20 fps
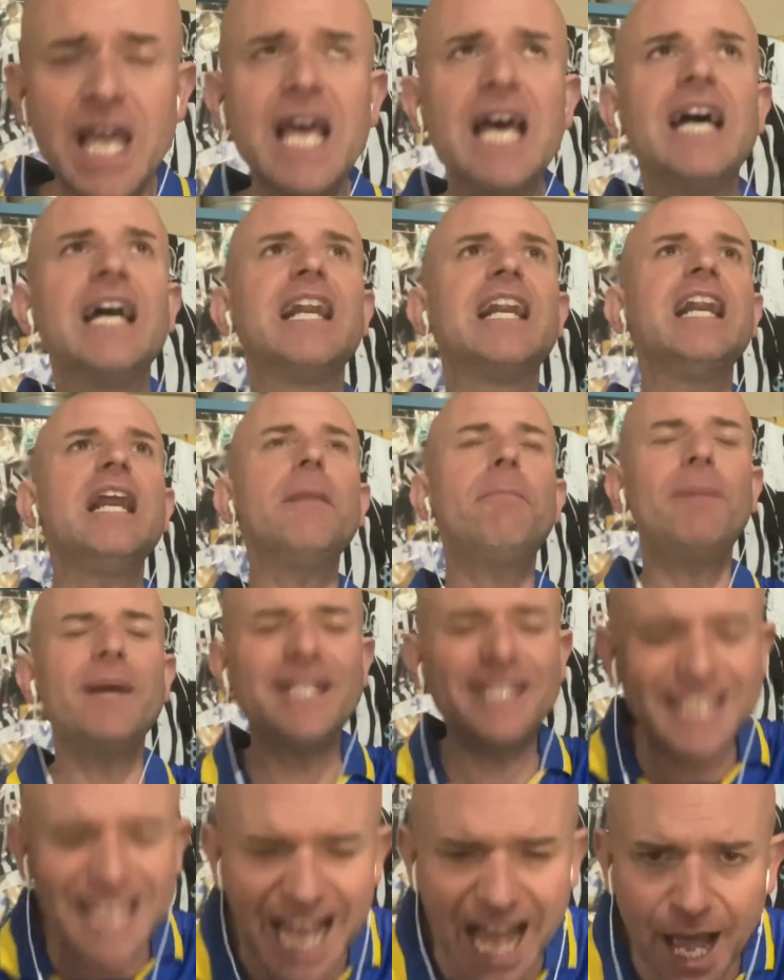
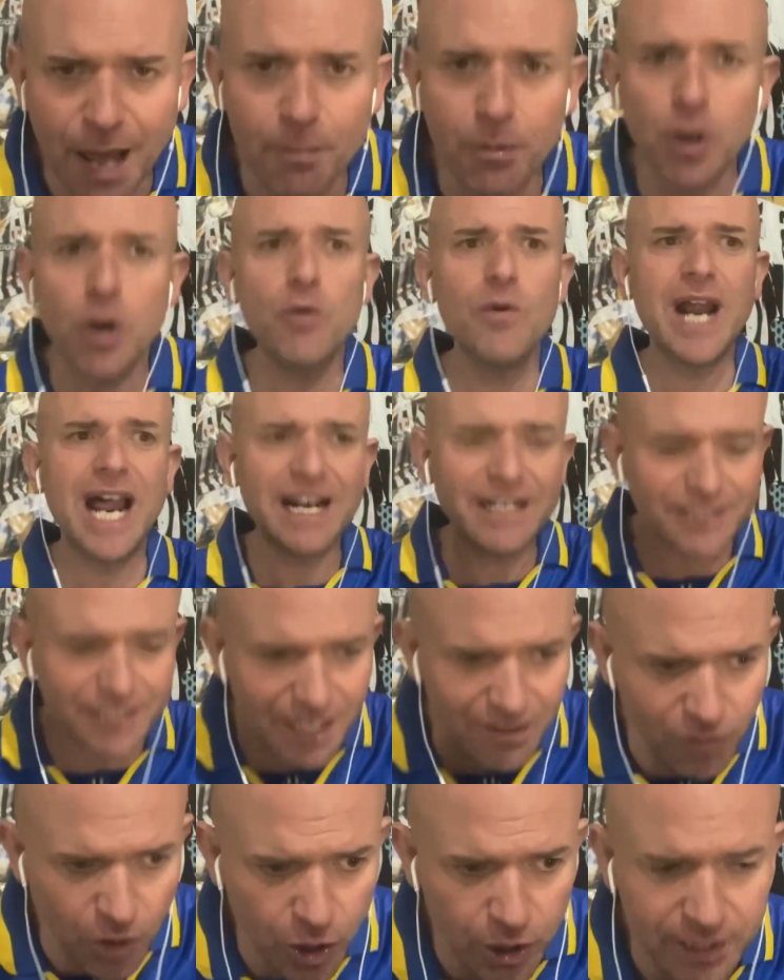Ripetiamolo un'altra
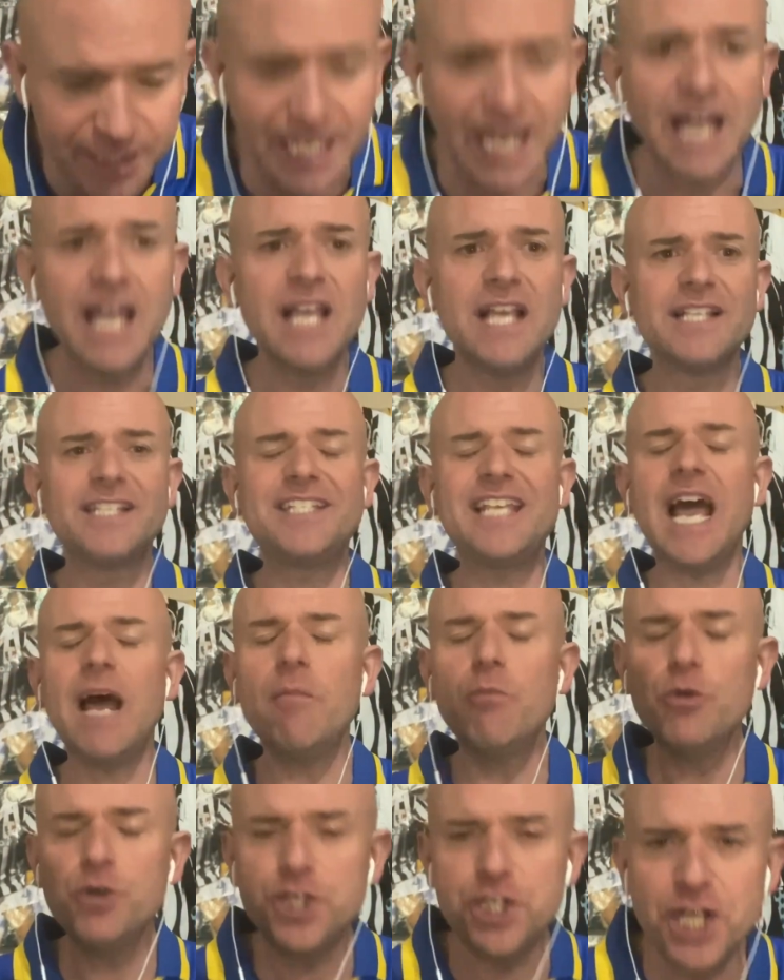volta,
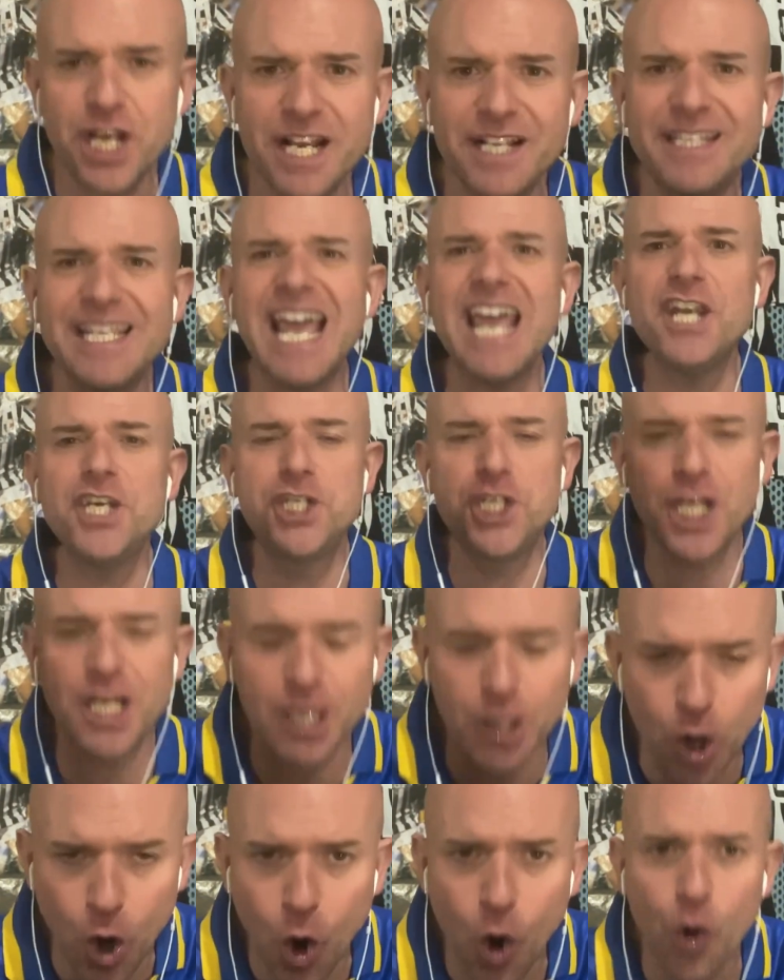siamo usciti ai
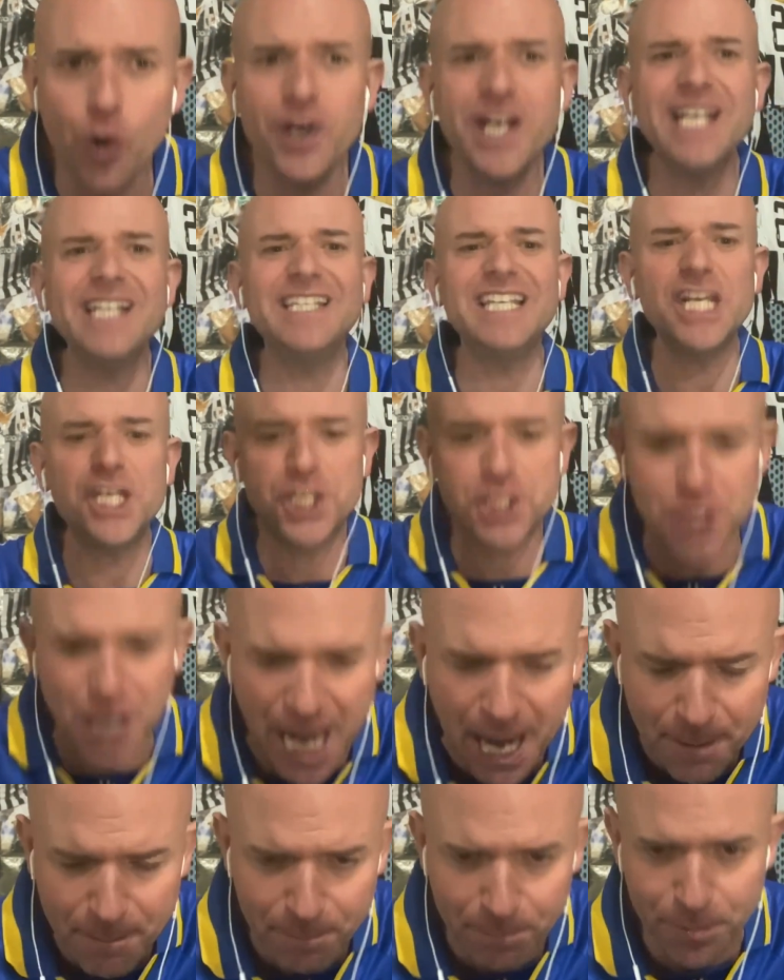gironi di
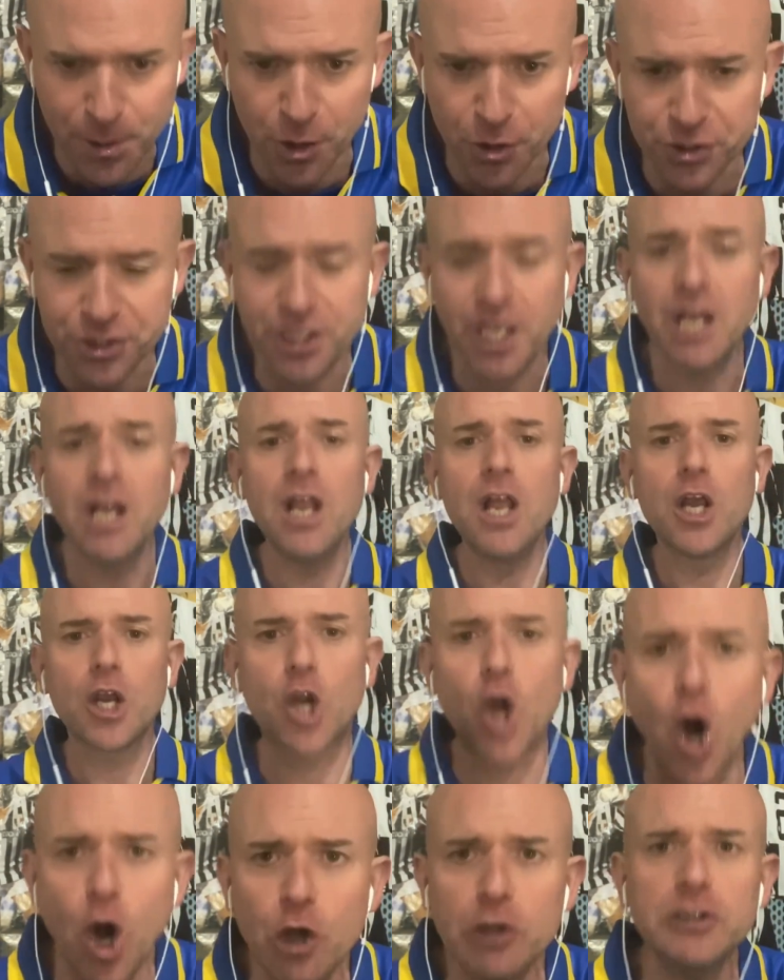Champions
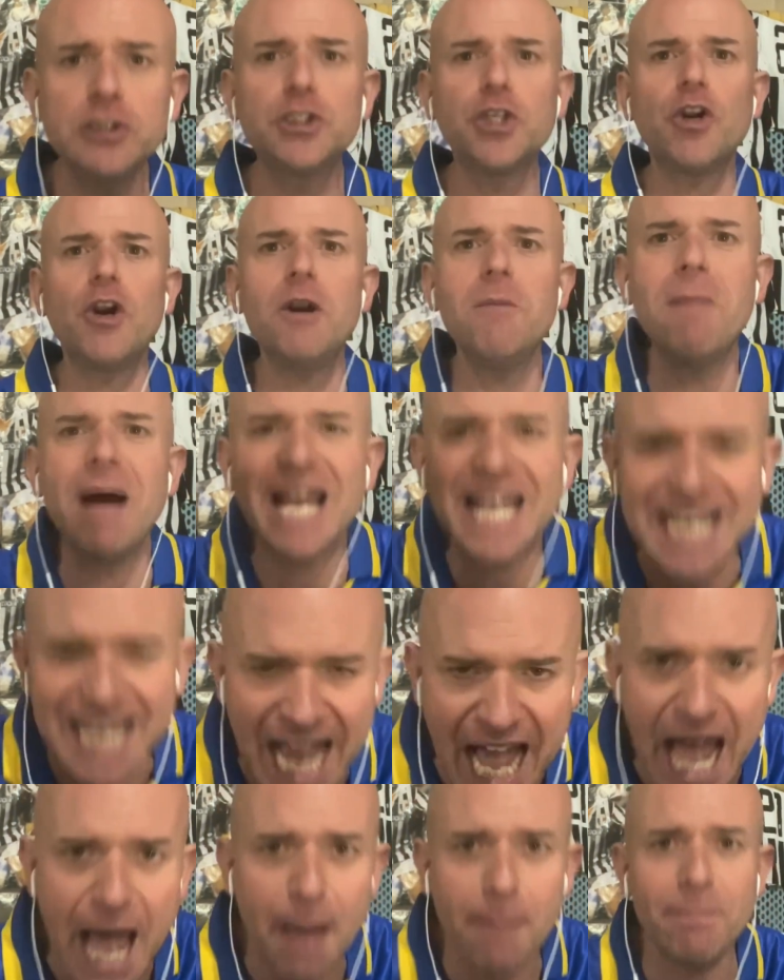contro il
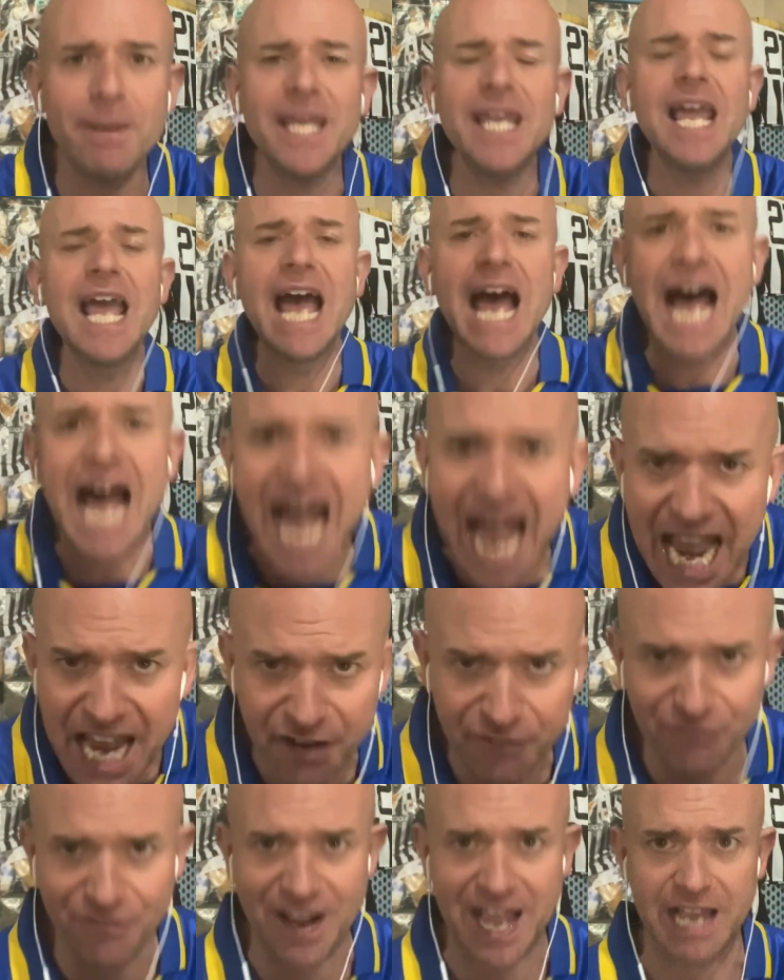Maccabi
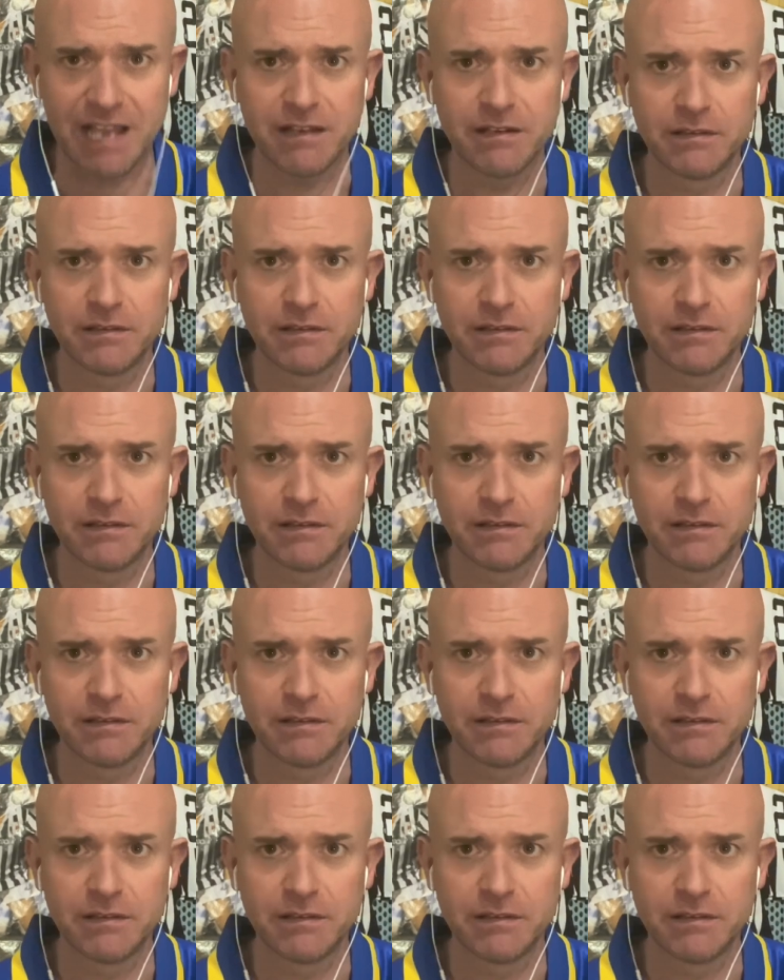Haifa.